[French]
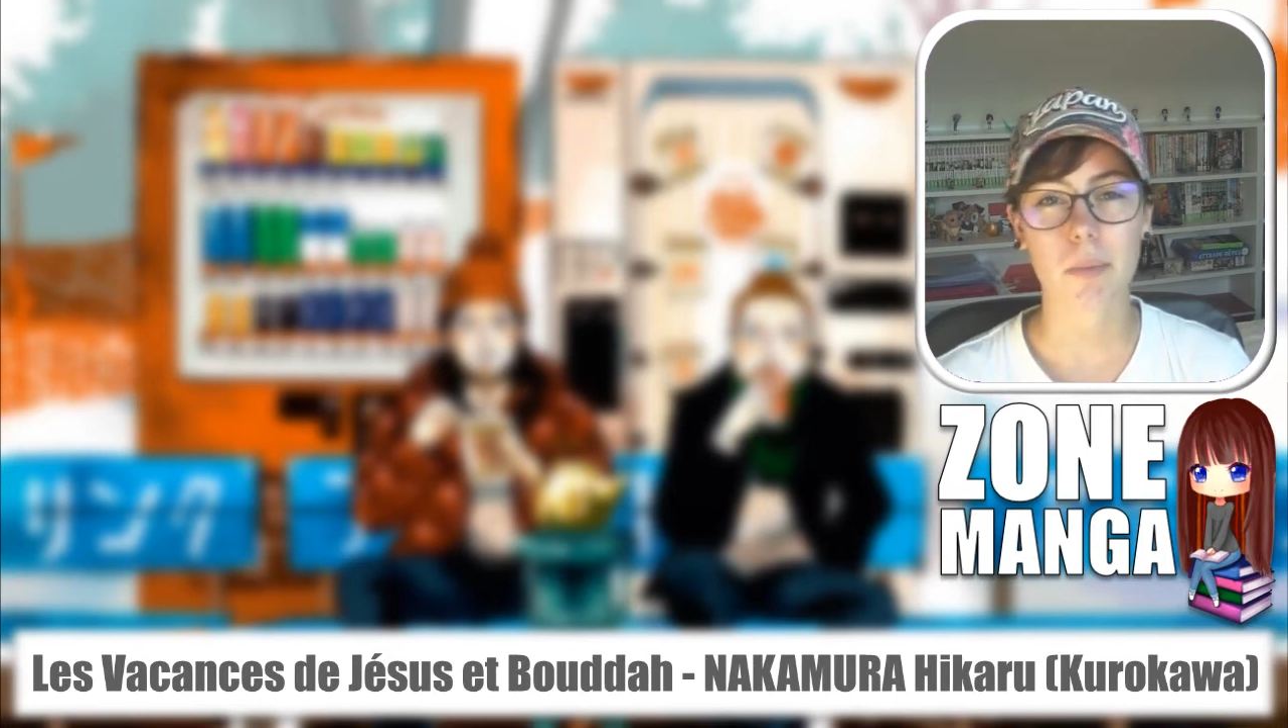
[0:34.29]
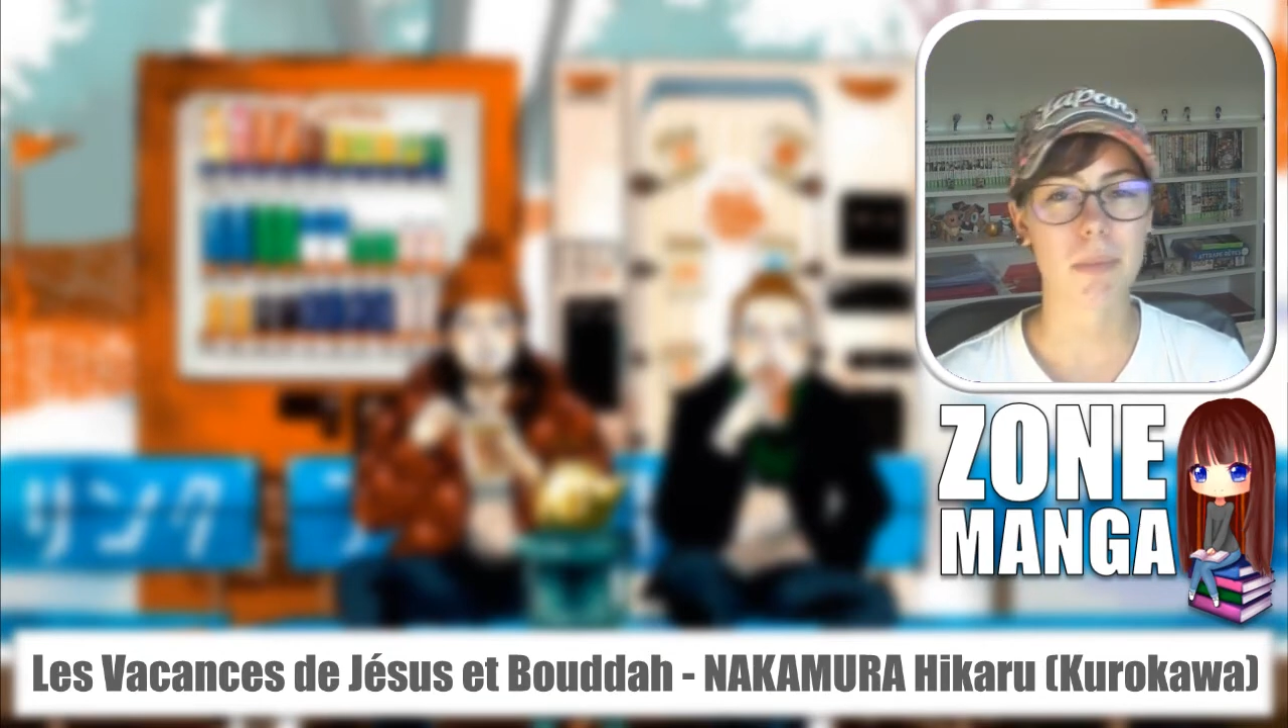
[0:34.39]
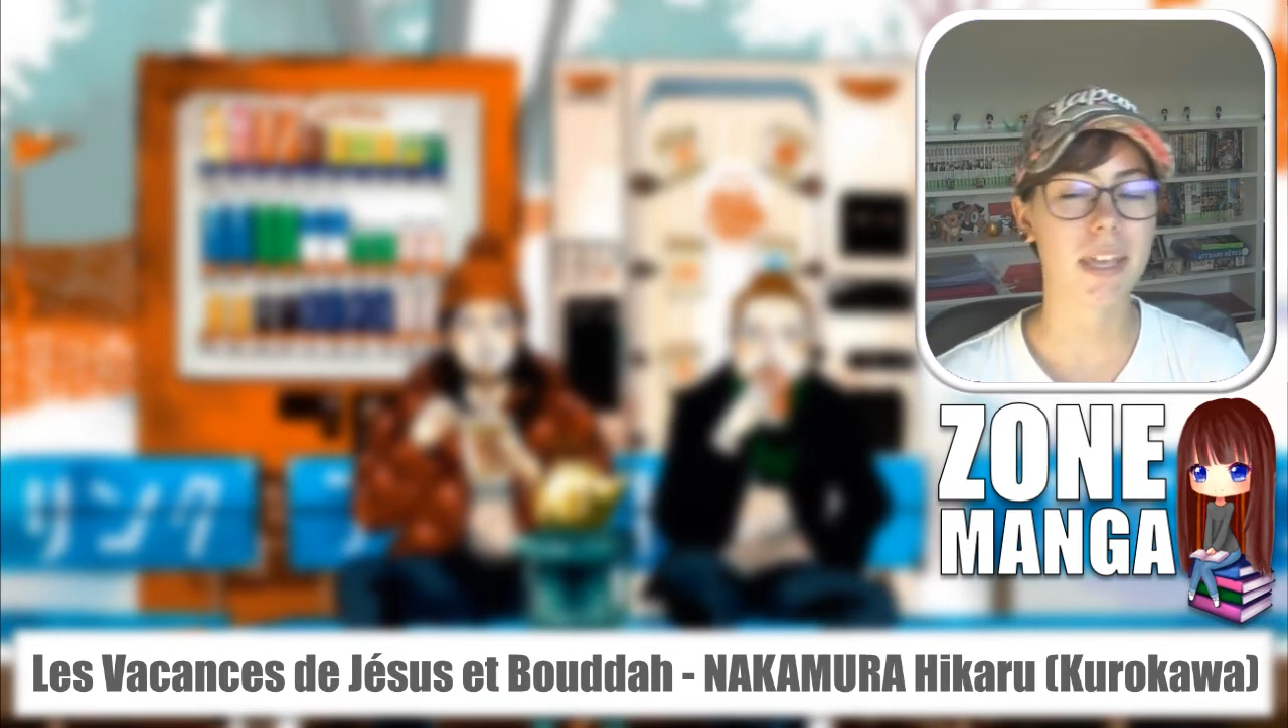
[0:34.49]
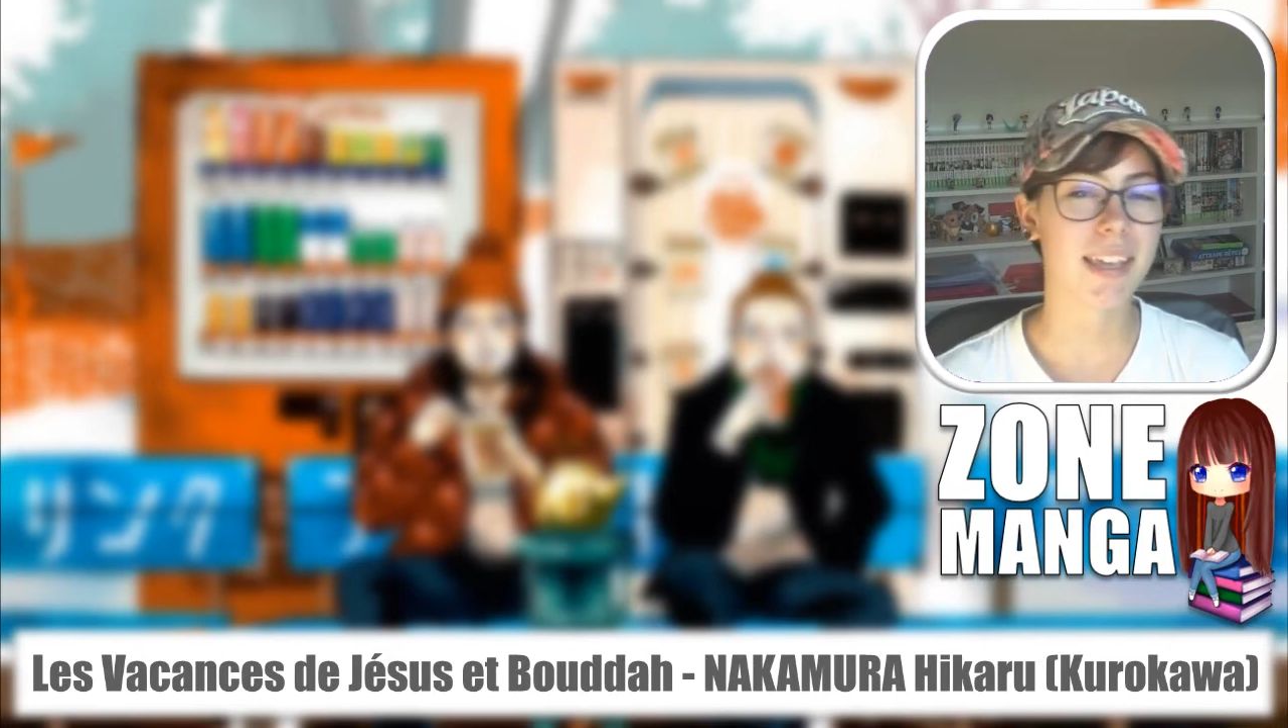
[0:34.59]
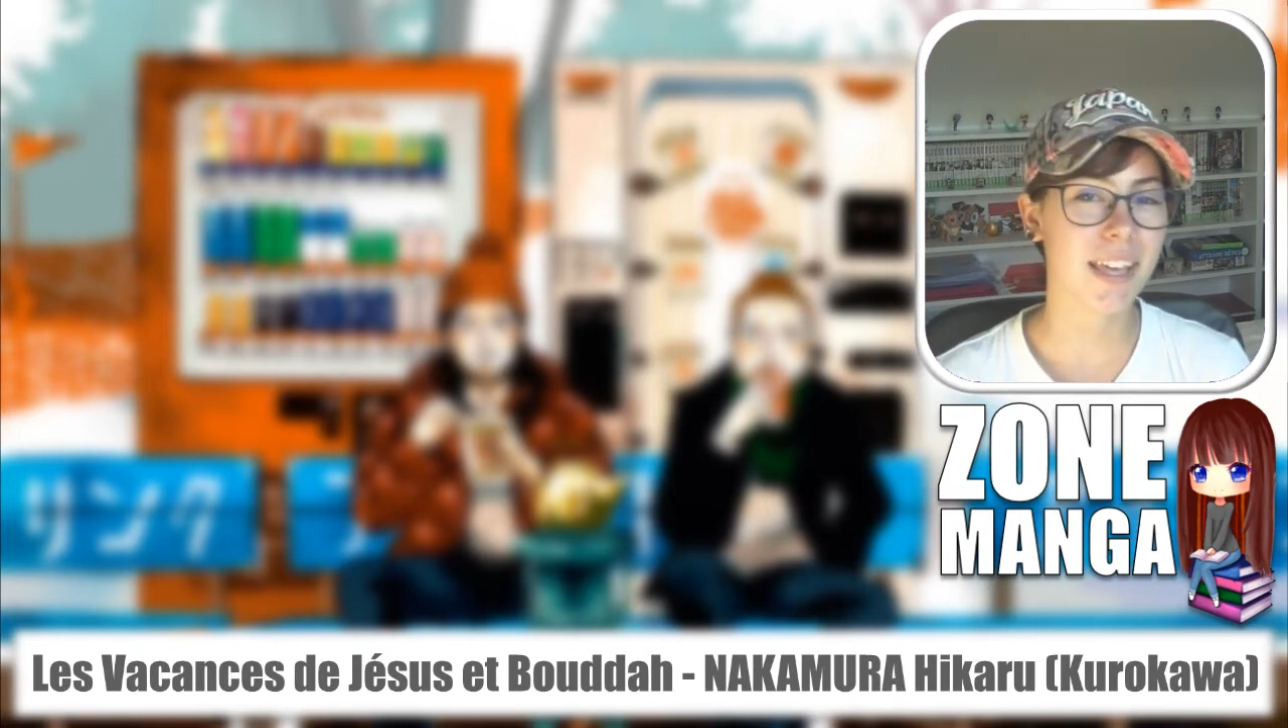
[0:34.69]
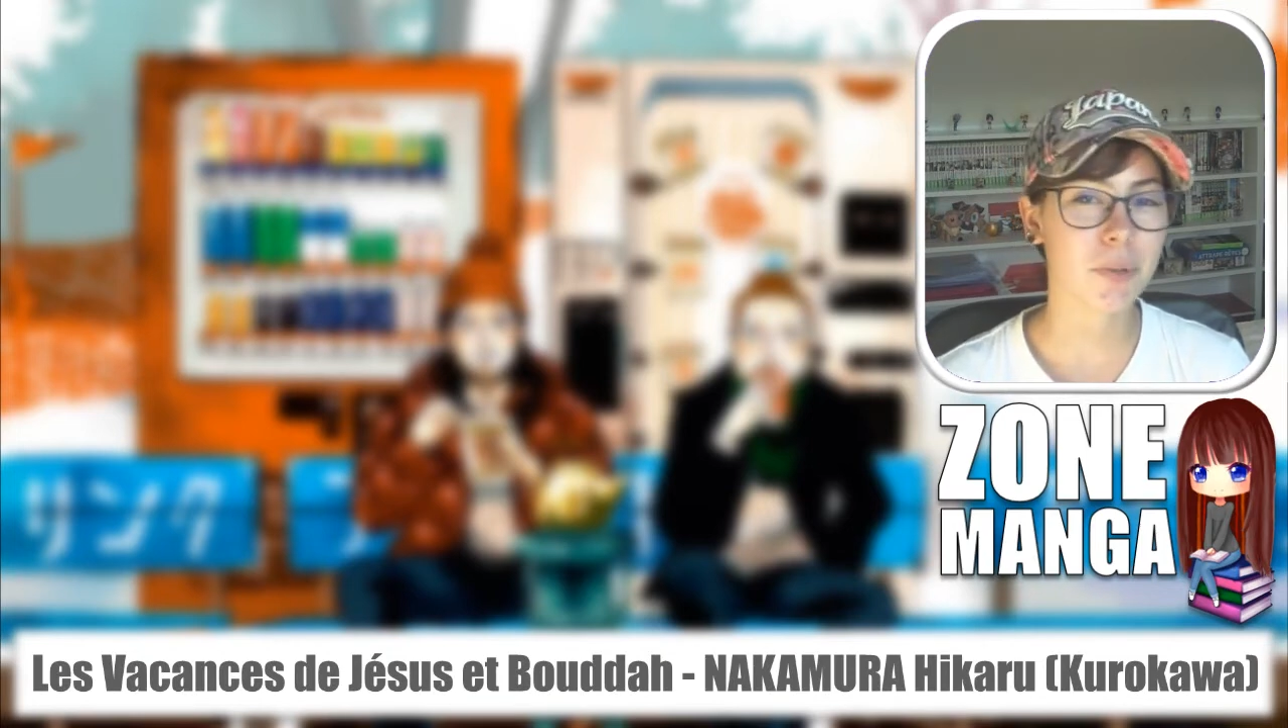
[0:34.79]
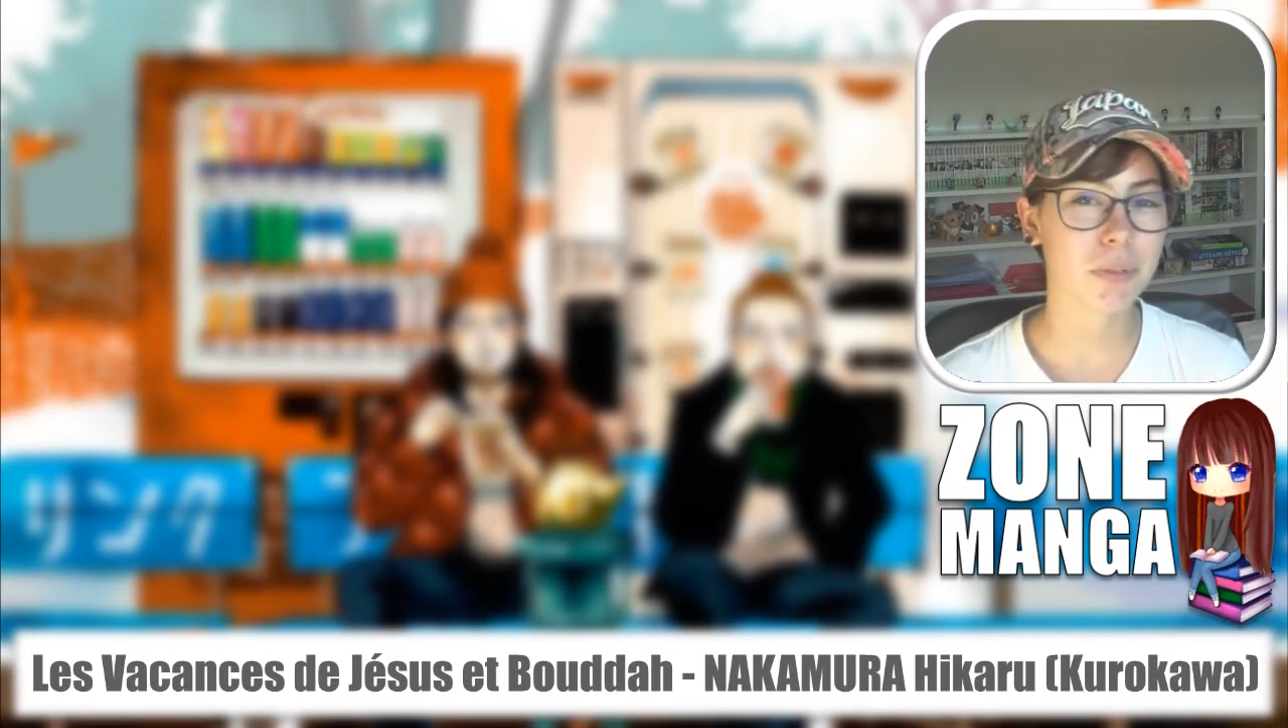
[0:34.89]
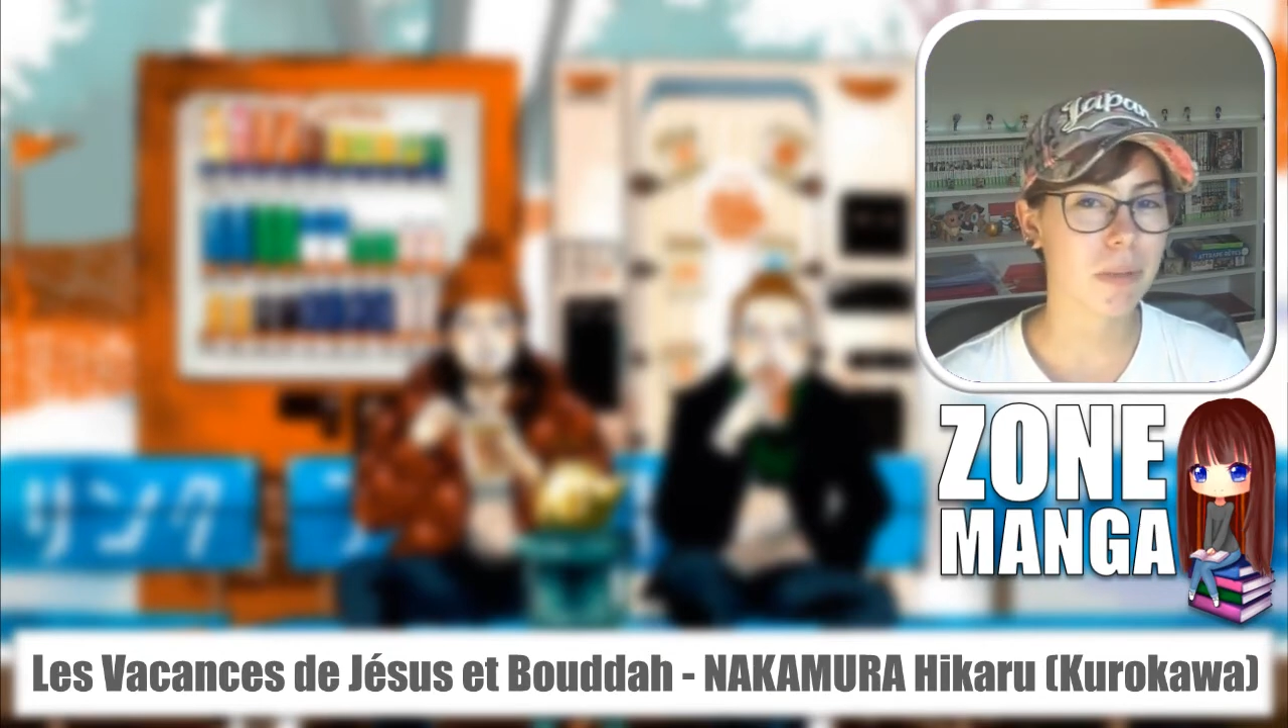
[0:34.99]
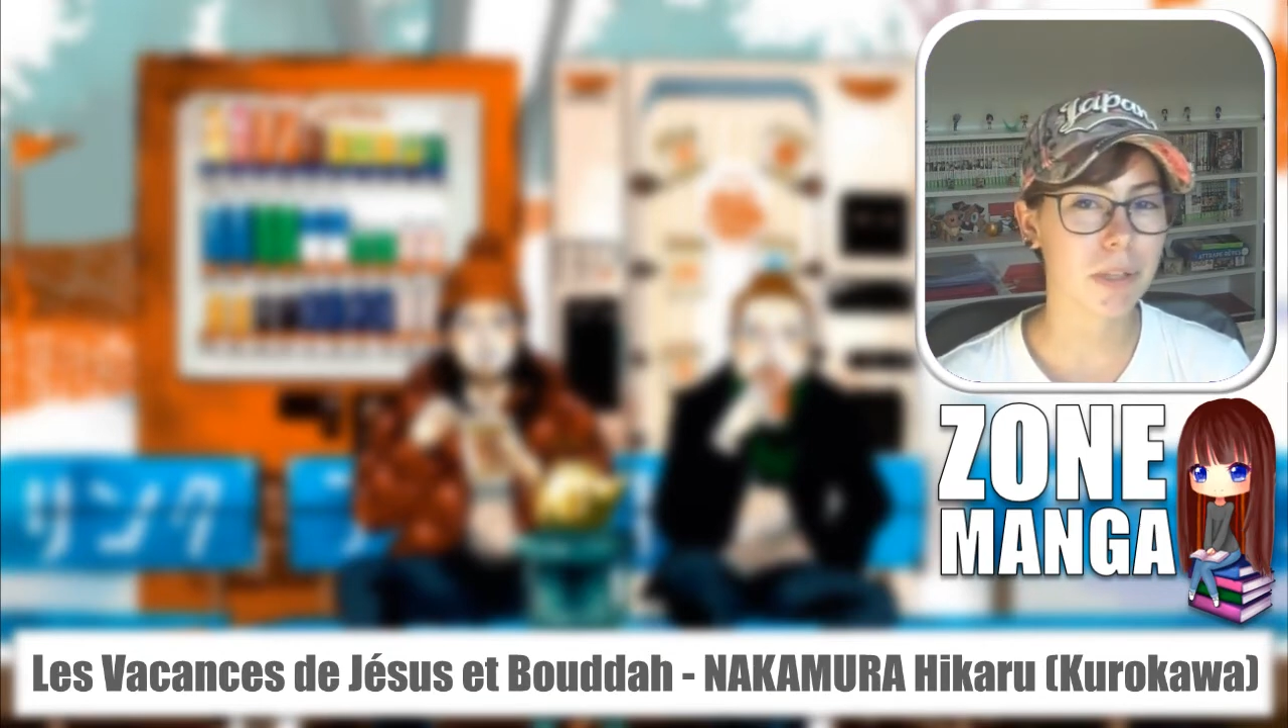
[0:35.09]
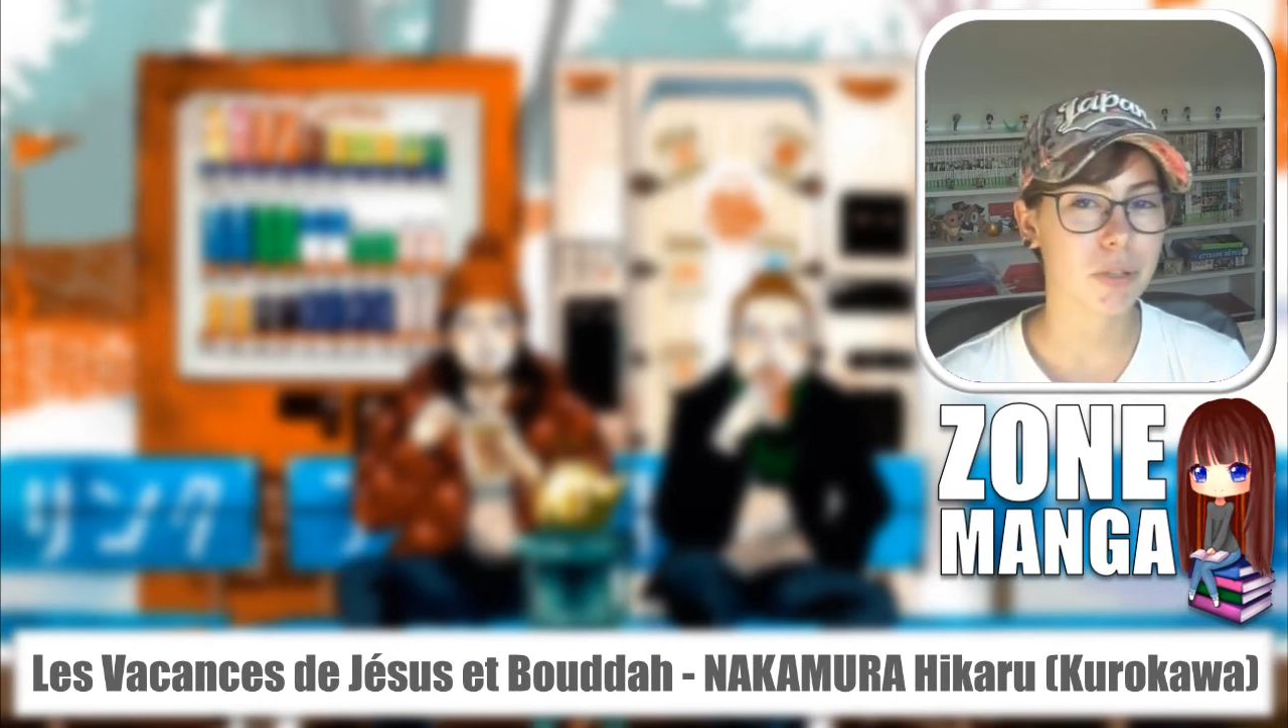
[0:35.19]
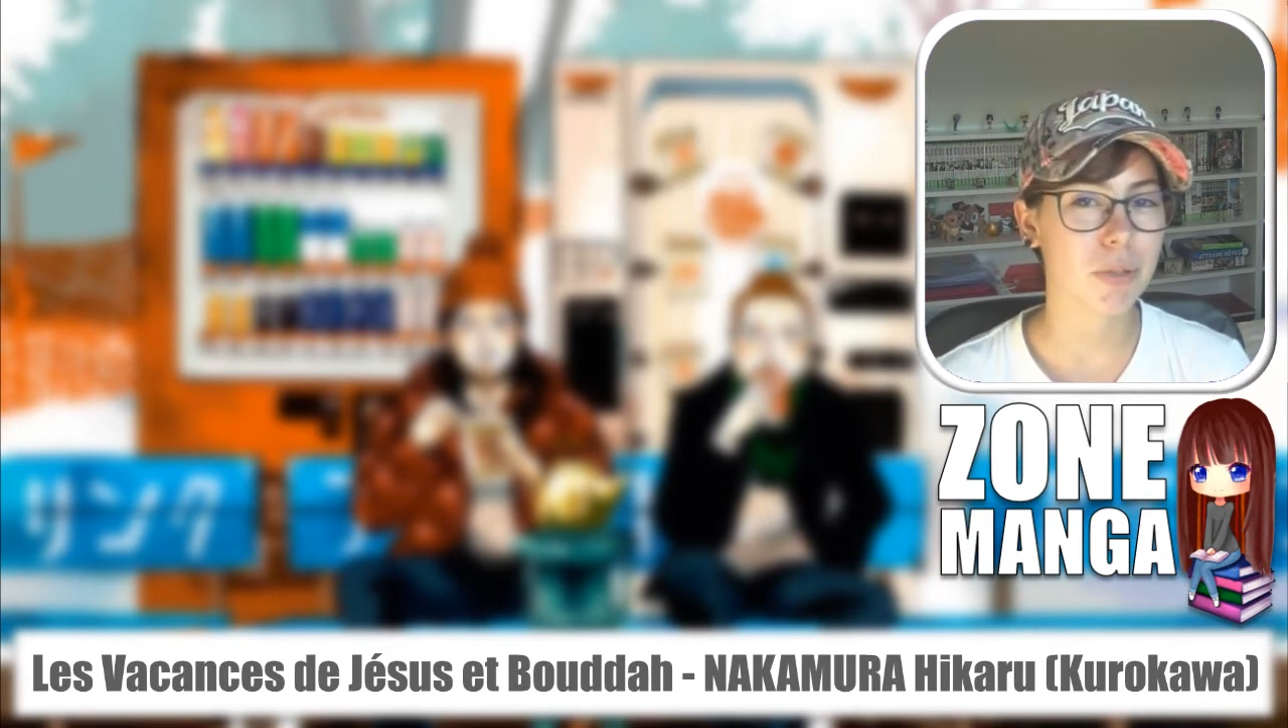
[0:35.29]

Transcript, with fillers: mais écoutez ma